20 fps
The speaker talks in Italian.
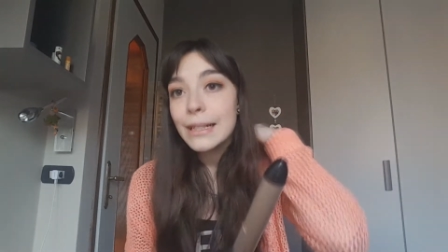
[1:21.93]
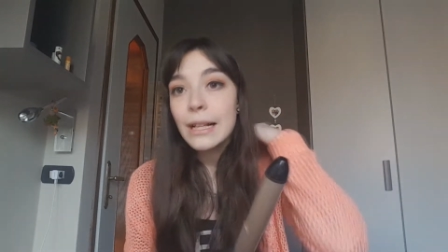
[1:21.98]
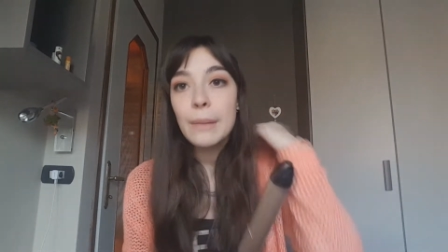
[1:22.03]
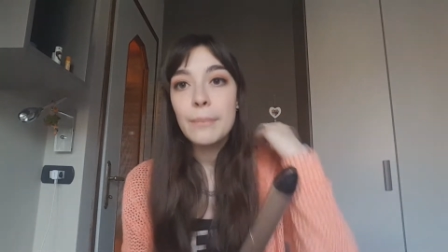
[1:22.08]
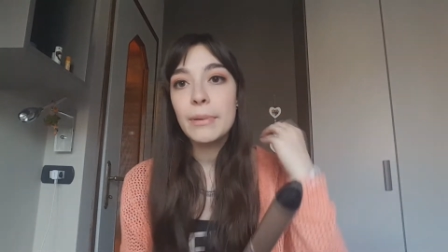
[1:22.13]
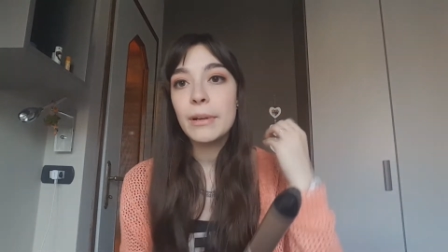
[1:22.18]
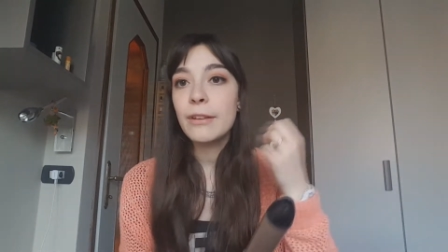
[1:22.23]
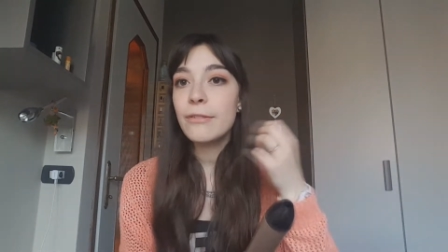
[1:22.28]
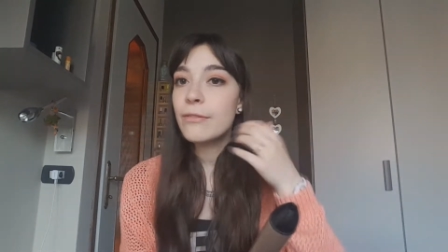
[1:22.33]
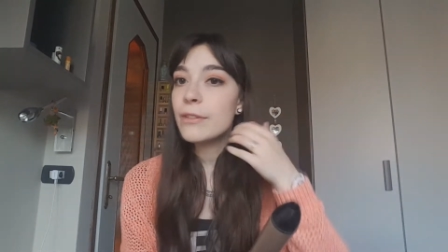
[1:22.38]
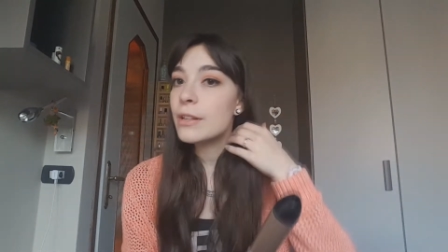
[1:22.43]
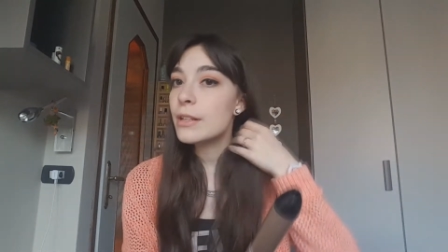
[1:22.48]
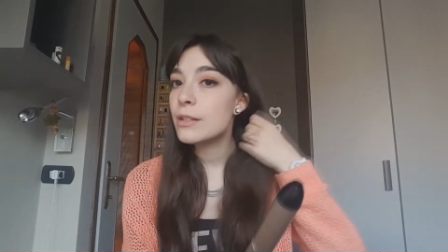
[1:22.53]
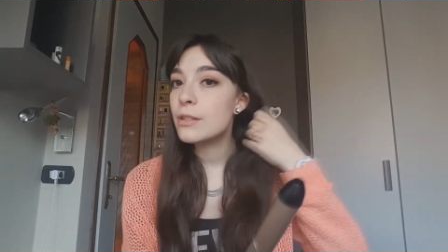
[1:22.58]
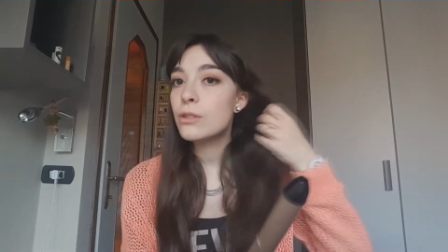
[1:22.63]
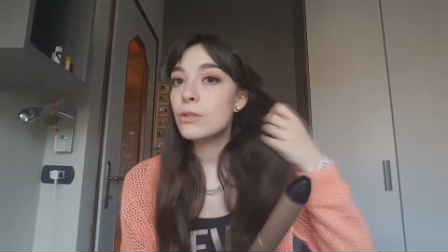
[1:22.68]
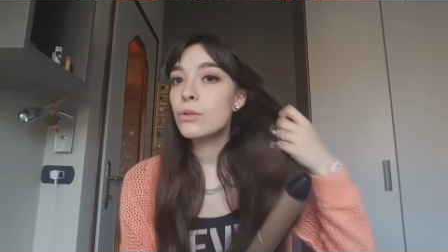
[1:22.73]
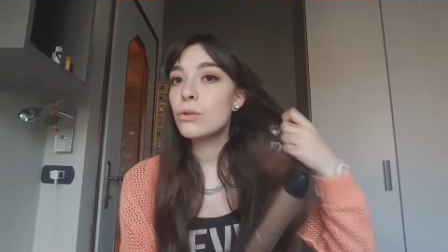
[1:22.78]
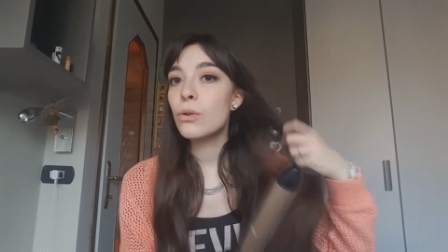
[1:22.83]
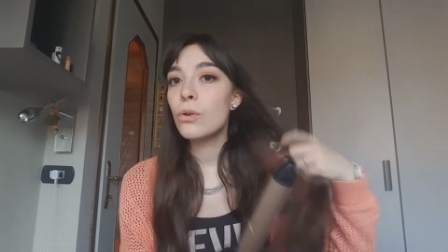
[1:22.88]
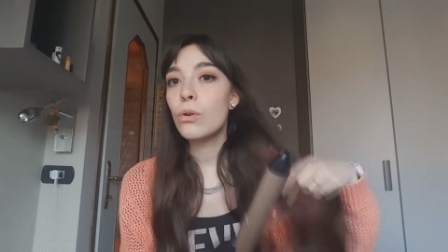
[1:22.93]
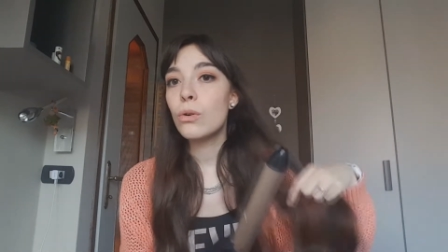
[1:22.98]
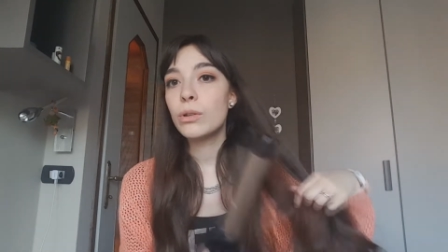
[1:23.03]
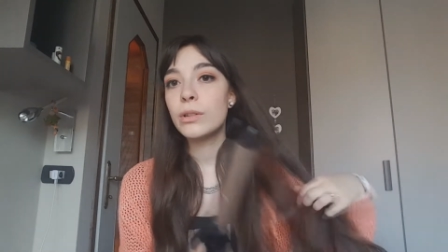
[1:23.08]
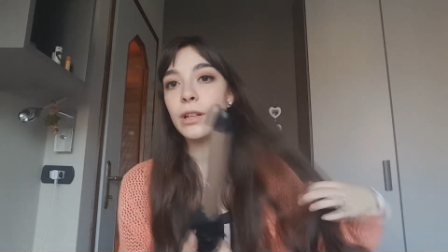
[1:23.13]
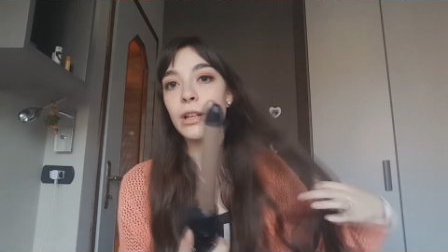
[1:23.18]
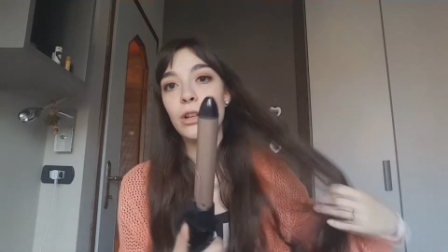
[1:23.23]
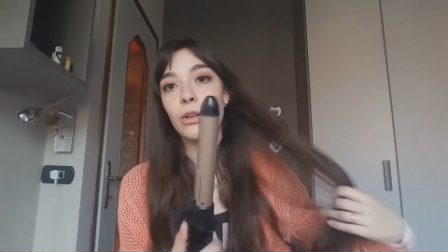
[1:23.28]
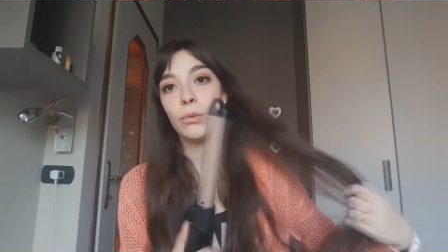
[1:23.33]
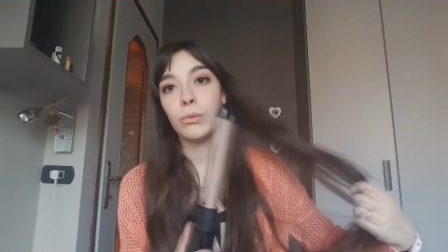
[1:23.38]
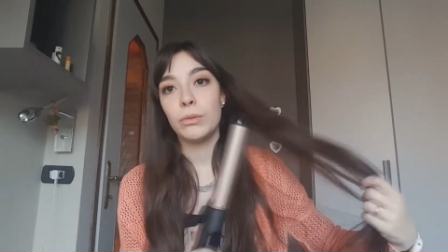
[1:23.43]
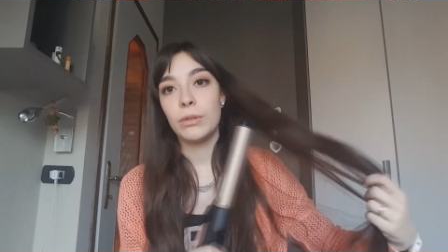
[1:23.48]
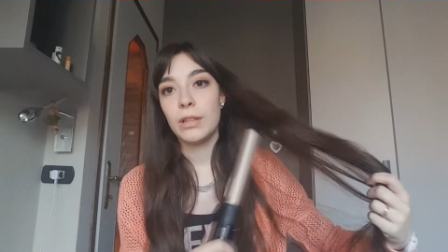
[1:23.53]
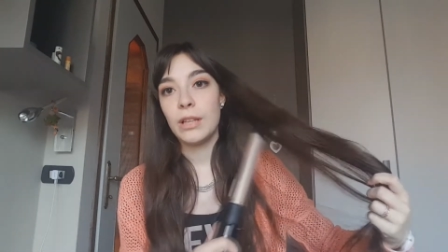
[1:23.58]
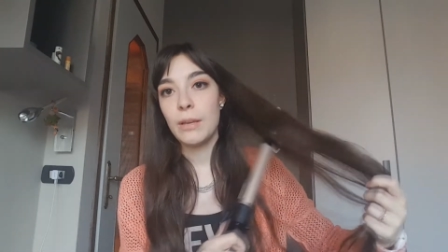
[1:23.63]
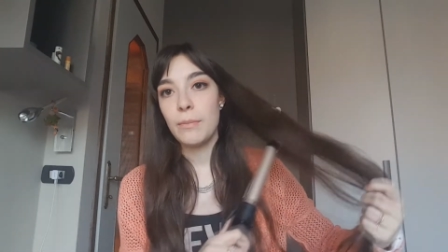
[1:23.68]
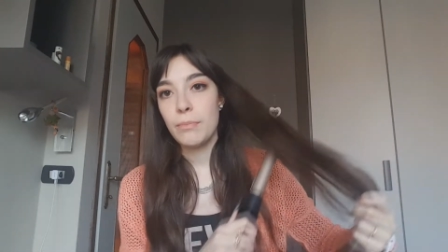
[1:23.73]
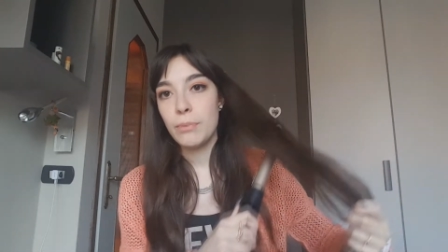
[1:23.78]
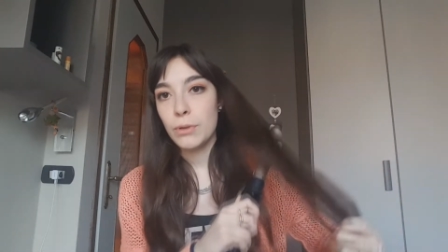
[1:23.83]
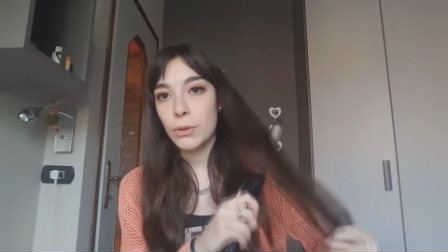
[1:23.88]
preferisco delle
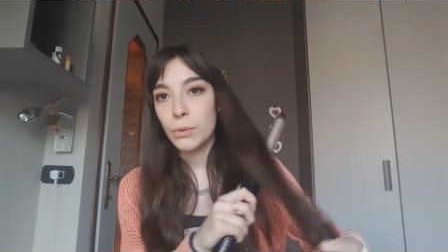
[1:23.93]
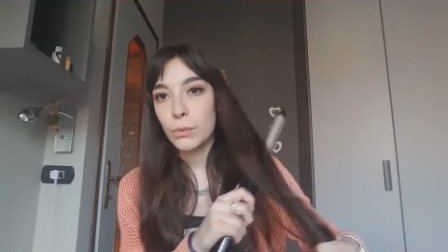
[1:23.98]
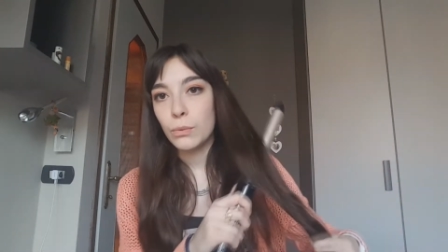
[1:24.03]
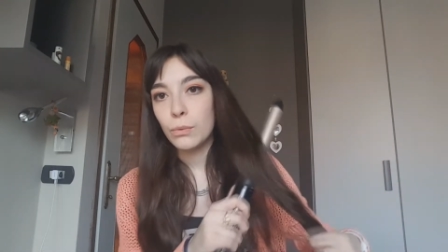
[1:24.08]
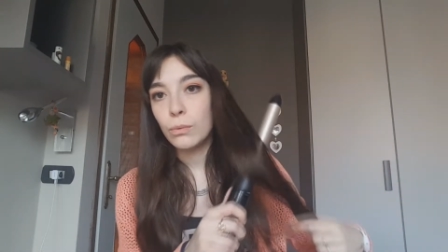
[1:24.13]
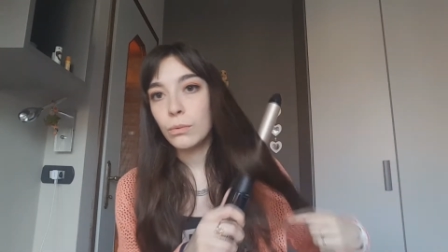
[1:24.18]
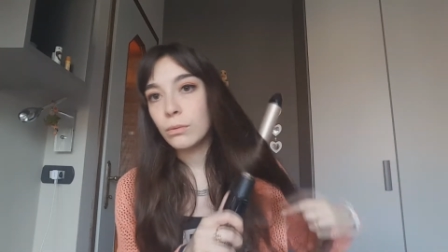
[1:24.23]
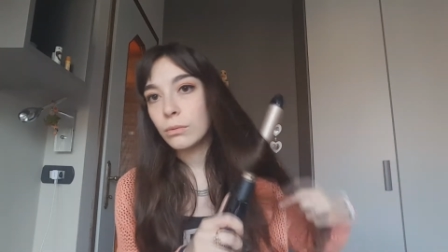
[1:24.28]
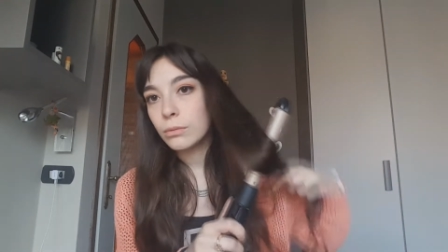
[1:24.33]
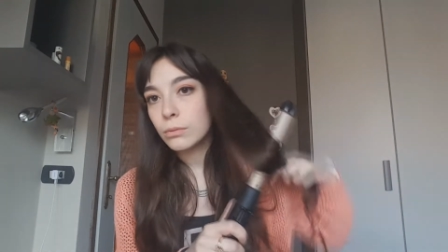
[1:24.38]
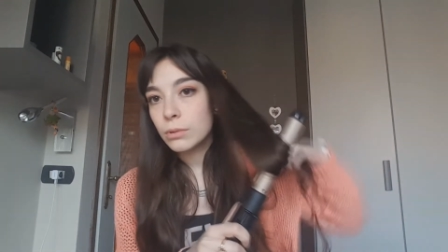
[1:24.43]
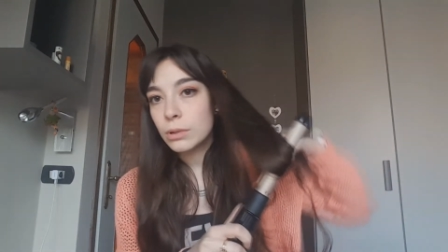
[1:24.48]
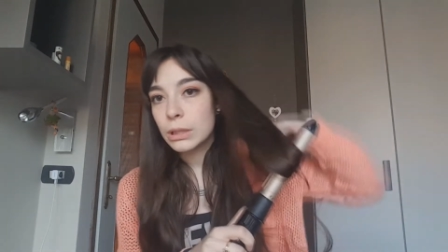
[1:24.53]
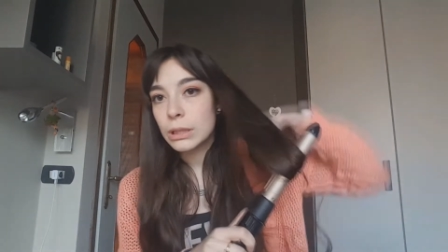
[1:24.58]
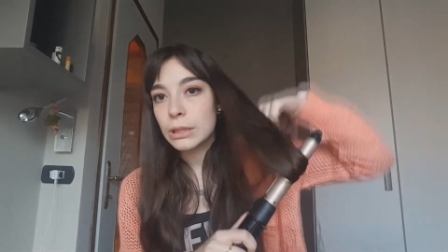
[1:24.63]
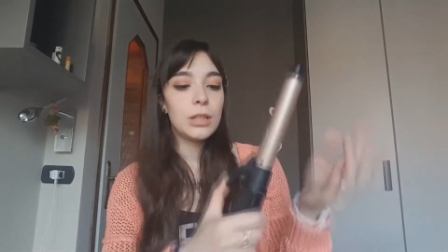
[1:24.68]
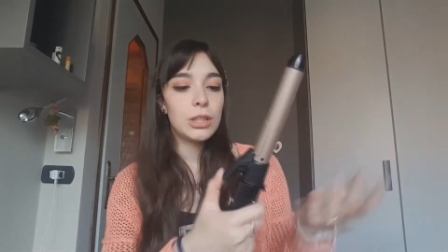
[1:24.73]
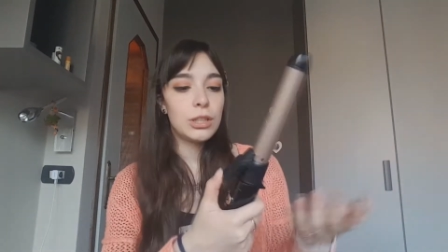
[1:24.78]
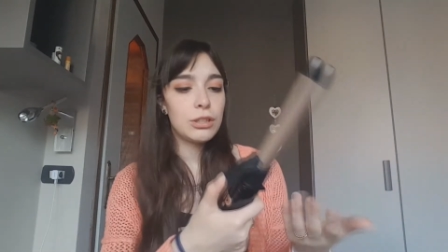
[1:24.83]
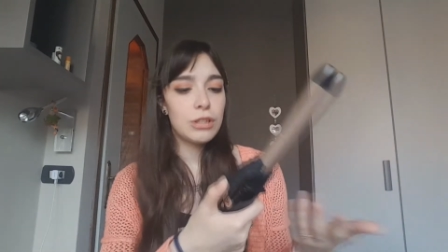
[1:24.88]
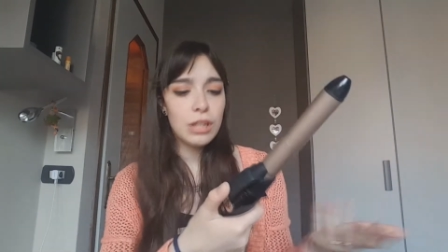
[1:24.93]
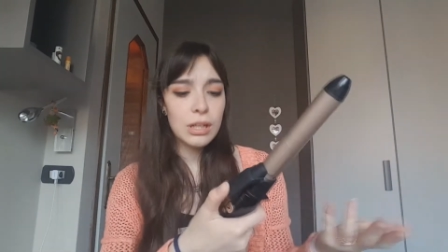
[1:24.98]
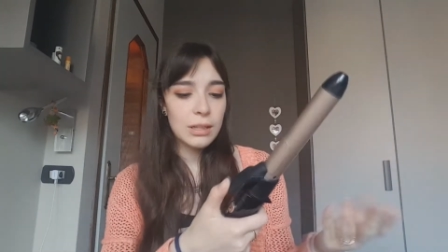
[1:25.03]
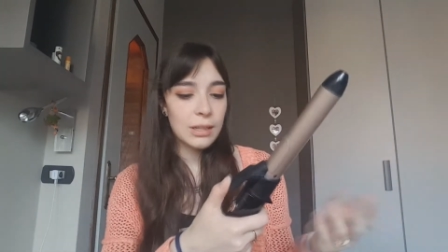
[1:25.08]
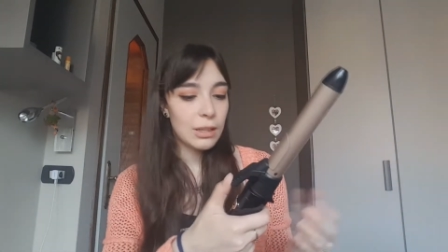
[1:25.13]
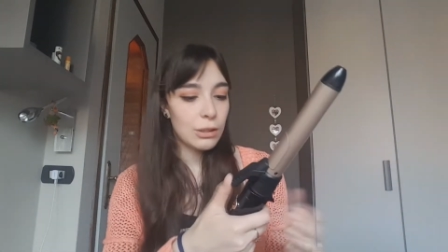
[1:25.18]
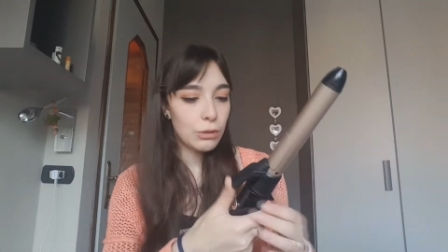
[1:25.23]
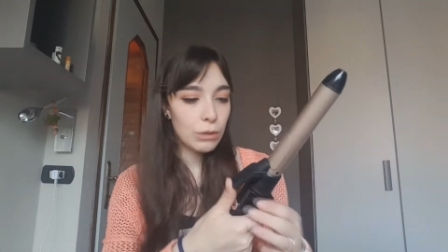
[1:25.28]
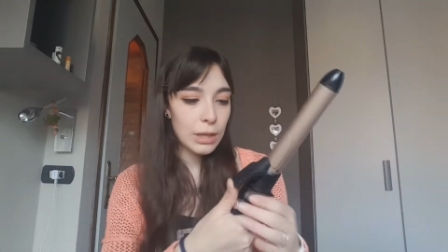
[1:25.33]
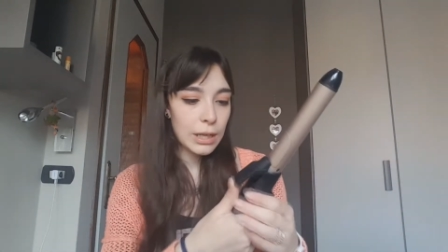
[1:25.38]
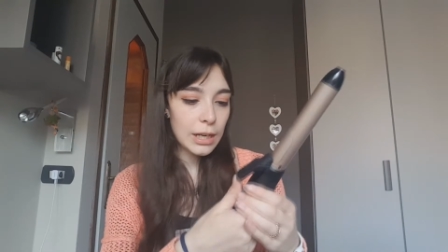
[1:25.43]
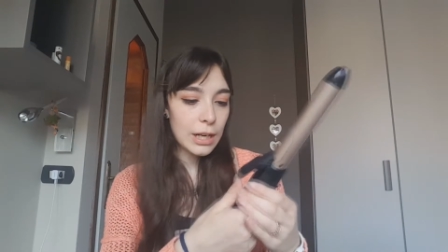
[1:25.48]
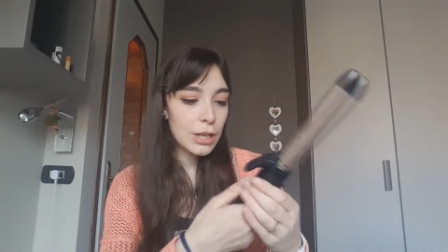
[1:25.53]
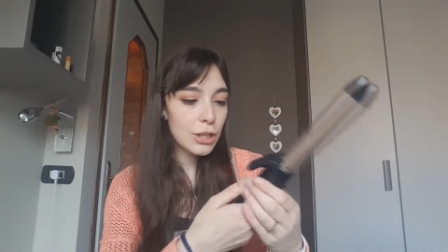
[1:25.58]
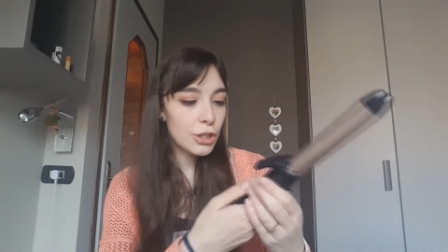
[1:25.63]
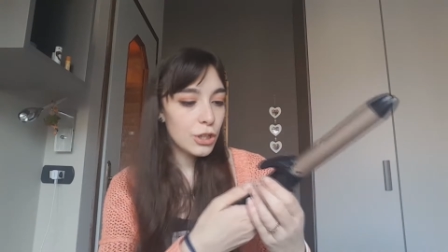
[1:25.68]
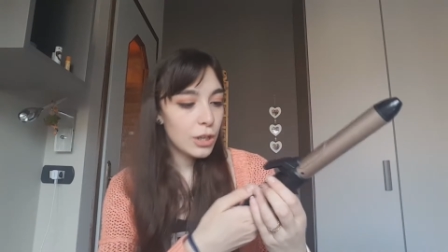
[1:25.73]
onde più... C'è scritto che era in